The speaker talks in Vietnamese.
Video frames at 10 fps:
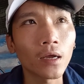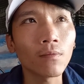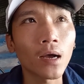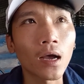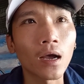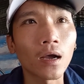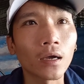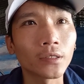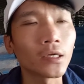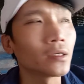nếu
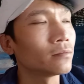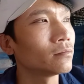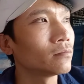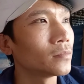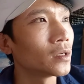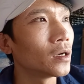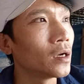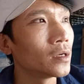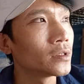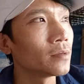mà trên
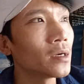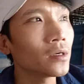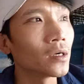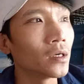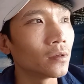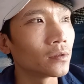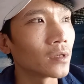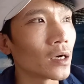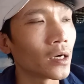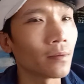trên bước
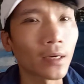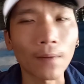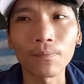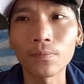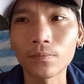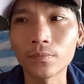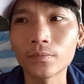đường đời mà gặp